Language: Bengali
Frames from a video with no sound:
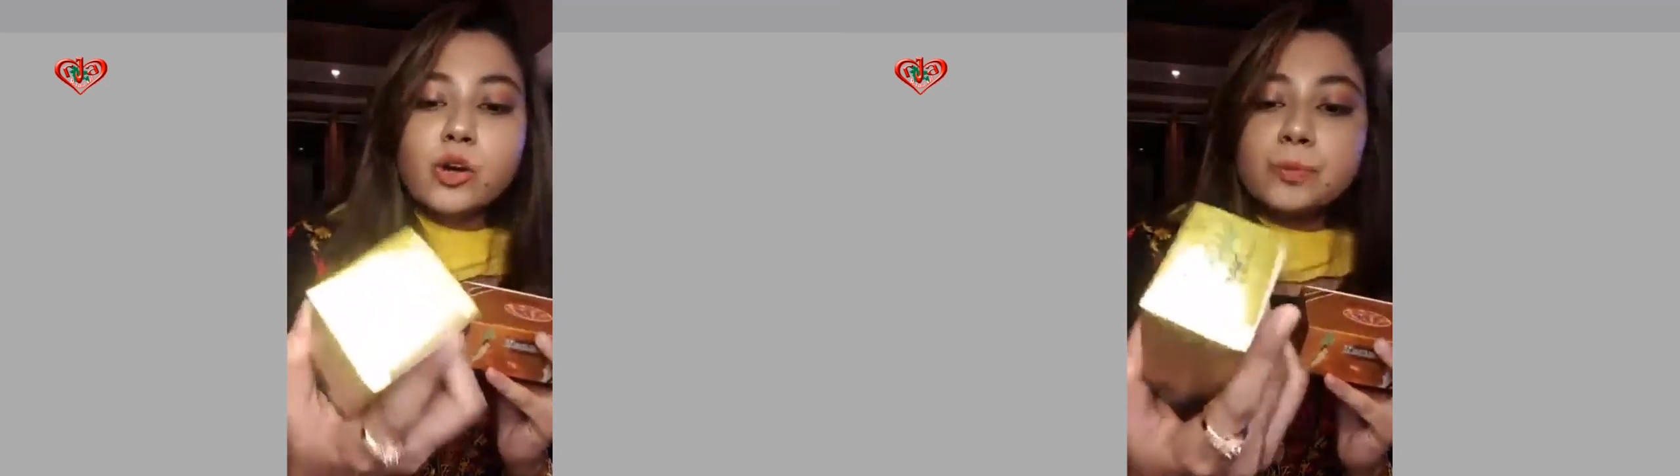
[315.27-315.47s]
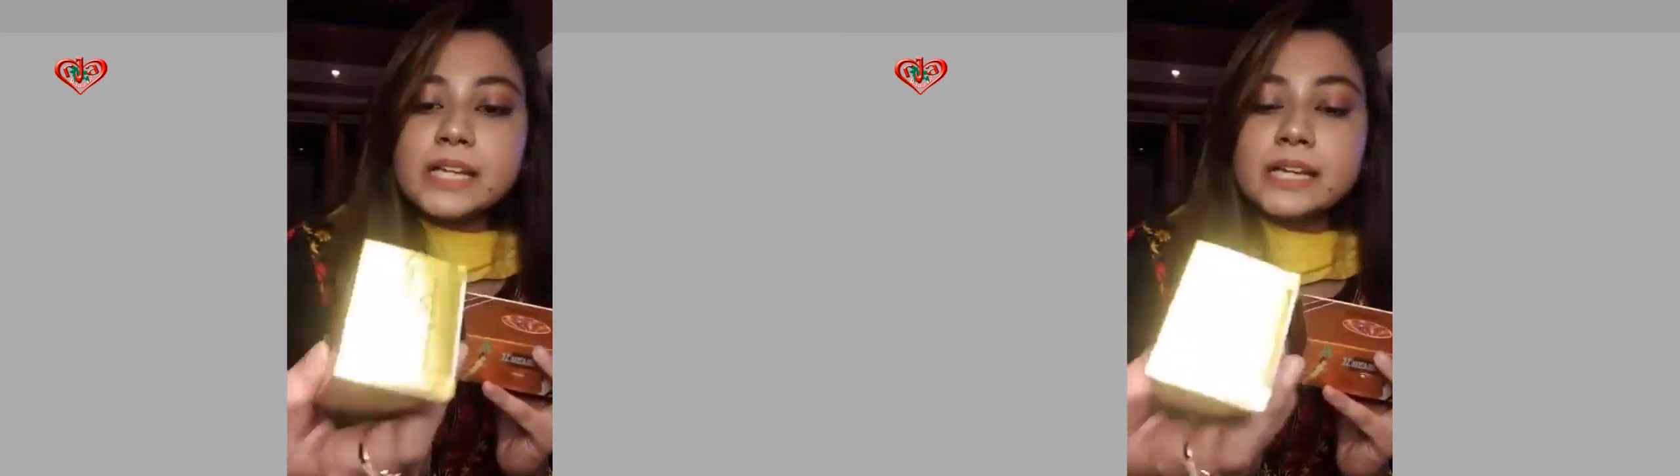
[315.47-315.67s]

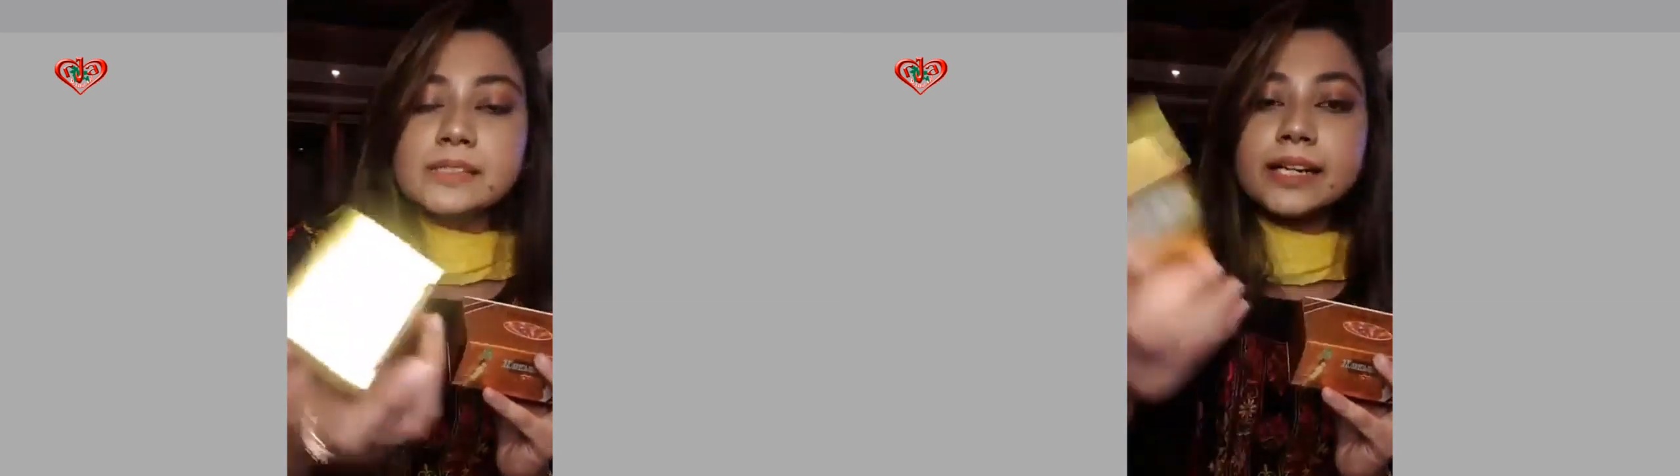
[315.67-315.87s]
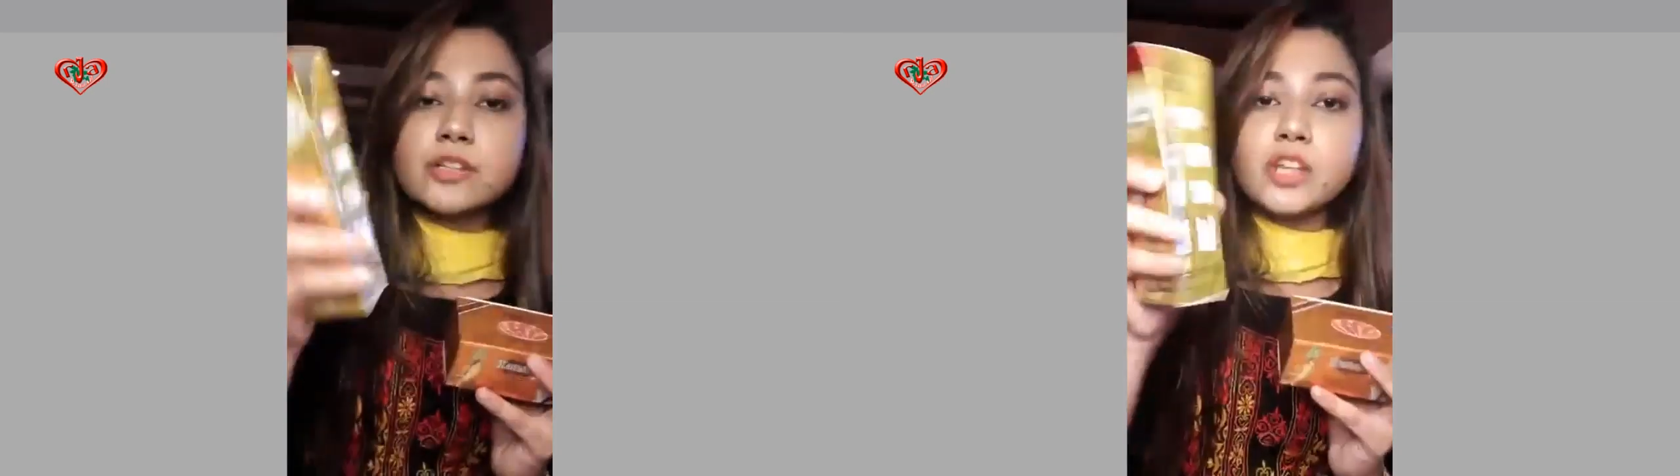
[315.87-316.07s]

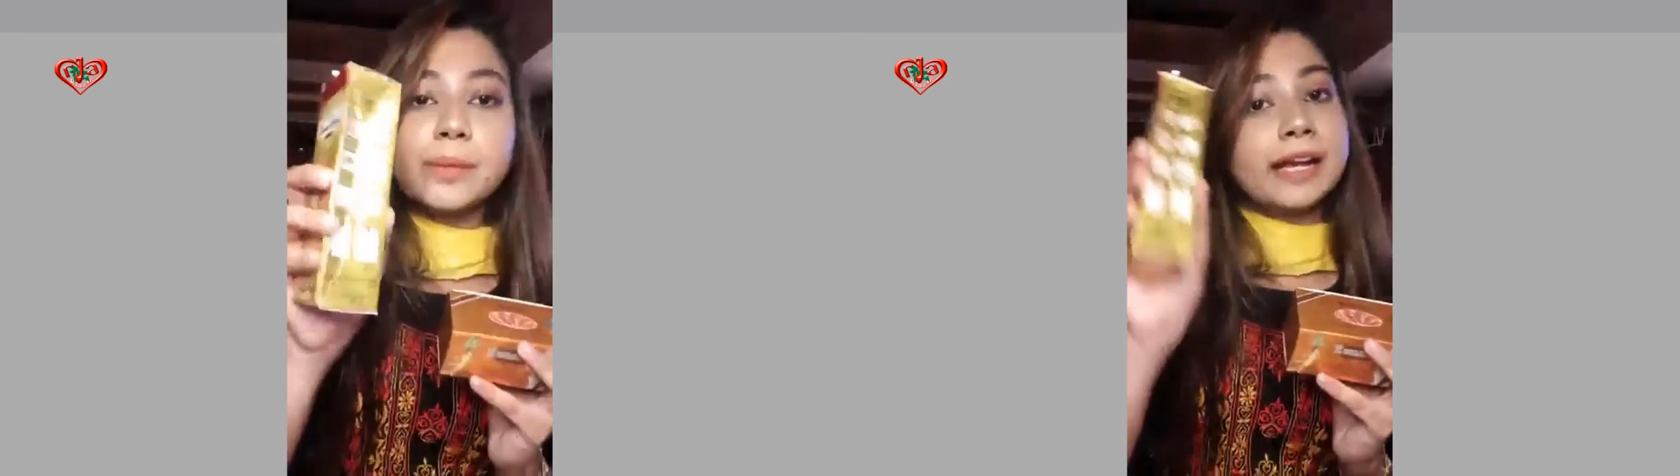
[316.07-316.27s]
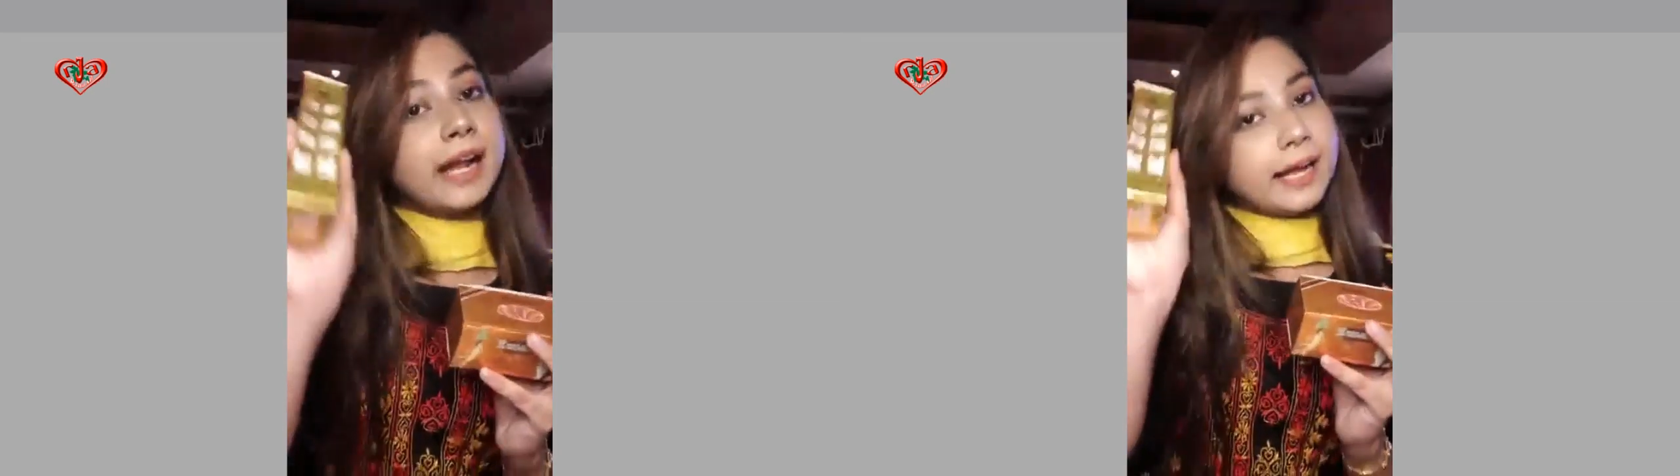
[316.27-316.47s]
উপটানটা কিন্তু আমি
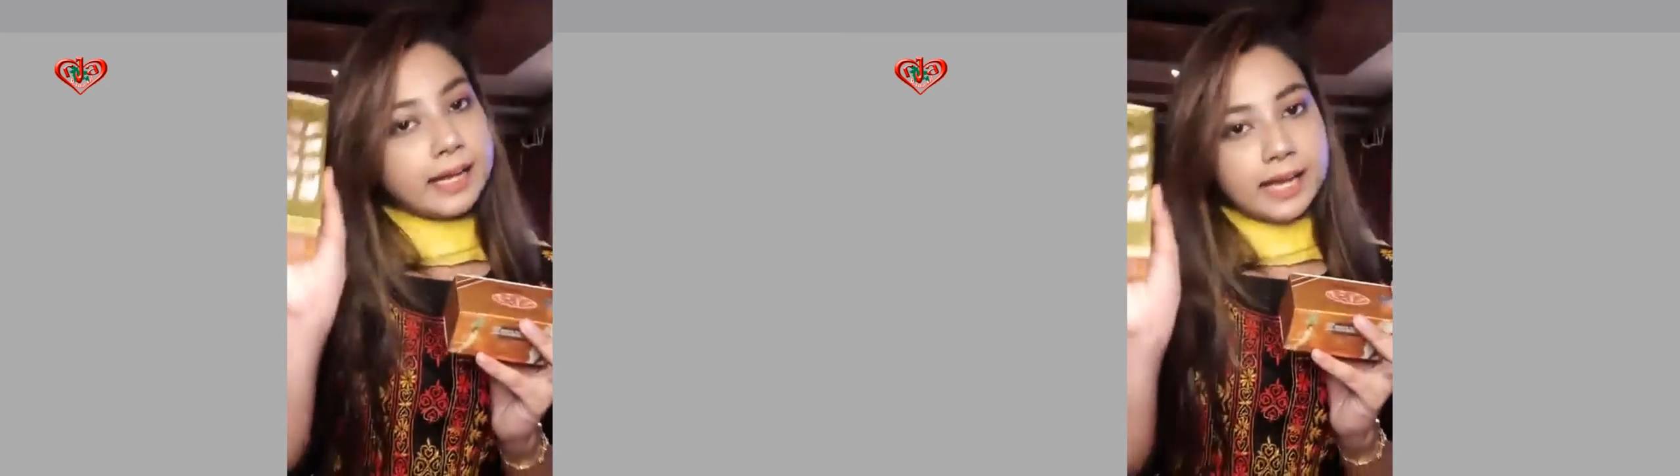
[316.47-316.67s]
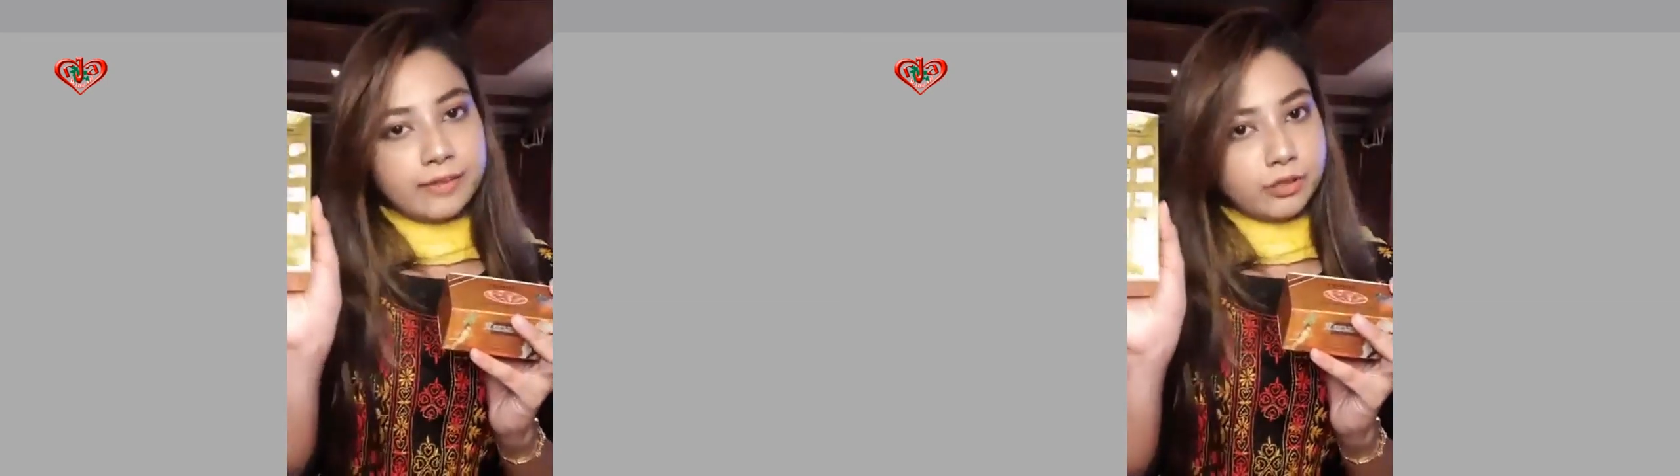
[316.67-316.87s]
এর আগের
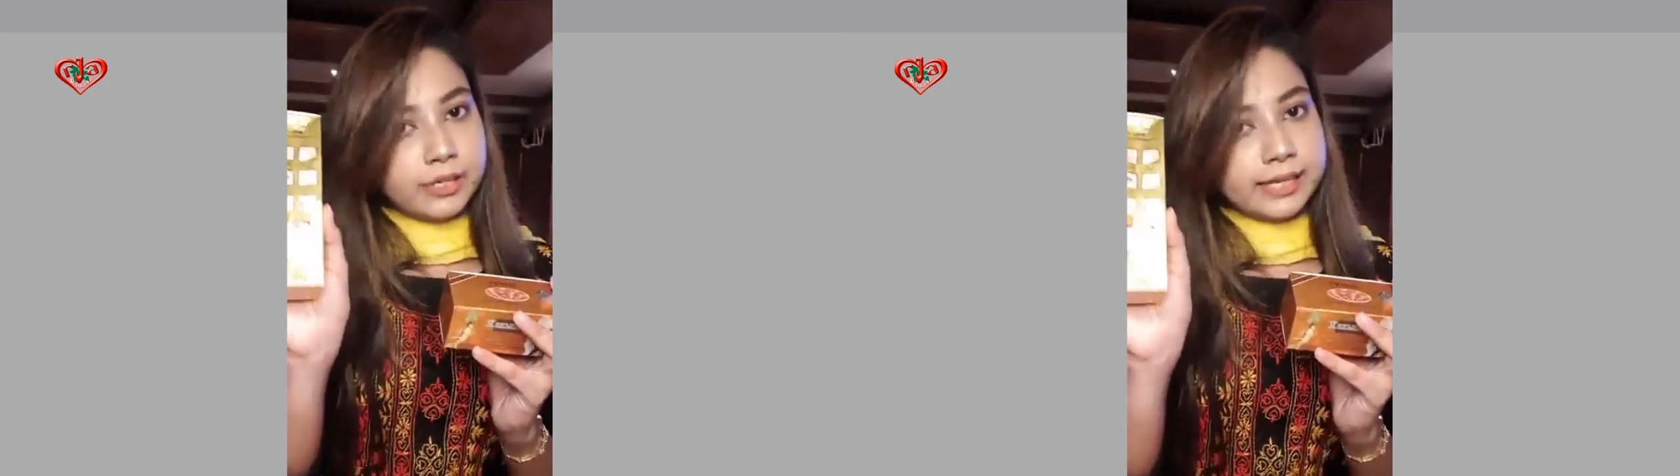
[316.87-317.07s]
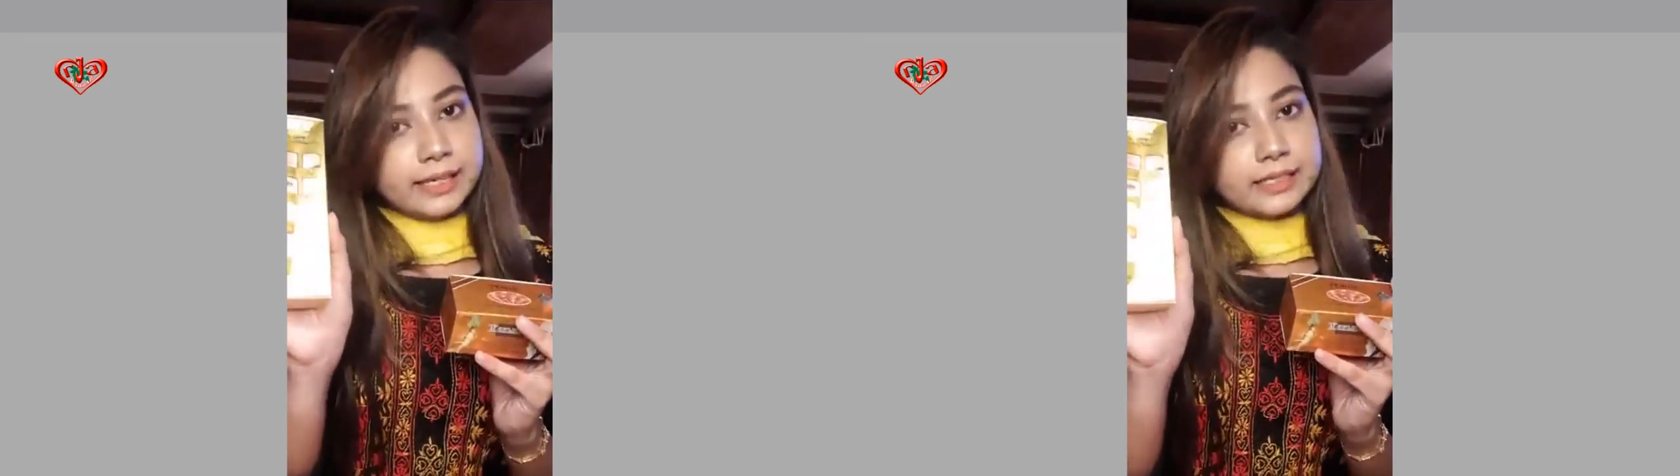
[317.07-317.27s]
লাইভেও
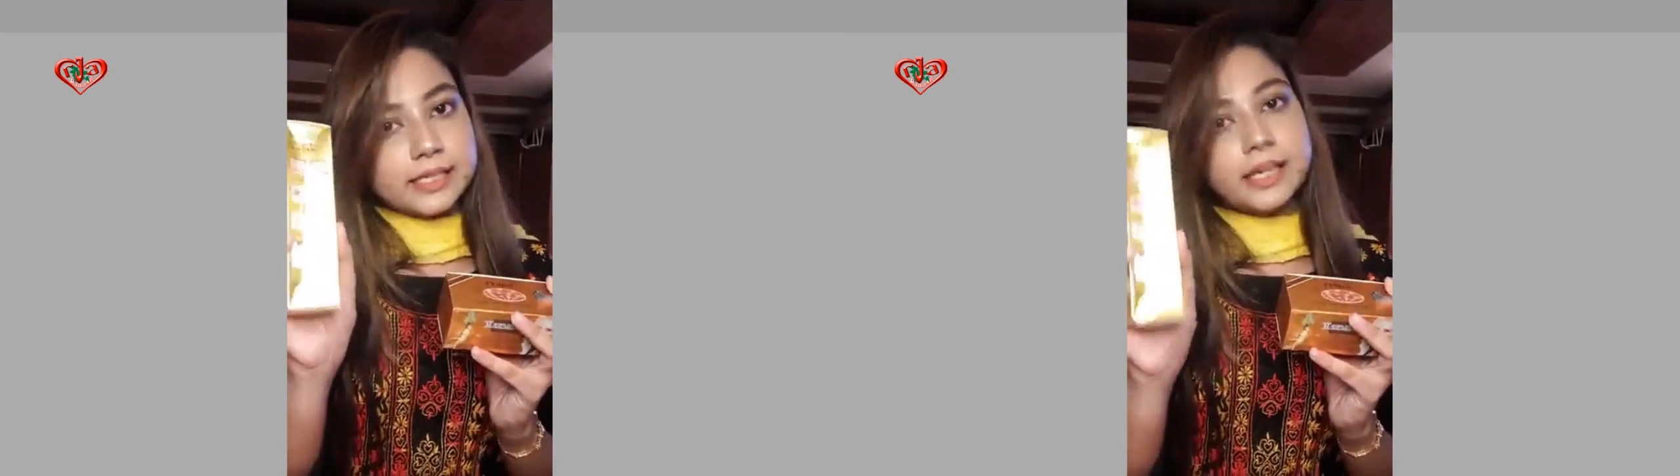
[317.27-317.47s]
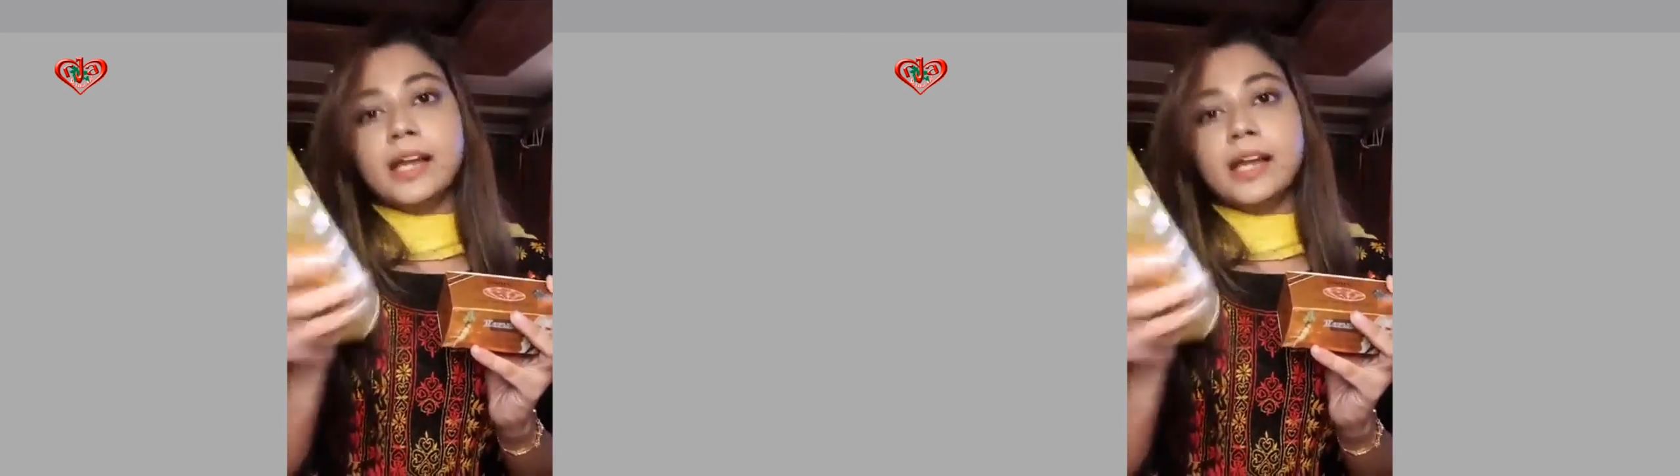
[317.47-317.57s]
দেখিয়েছি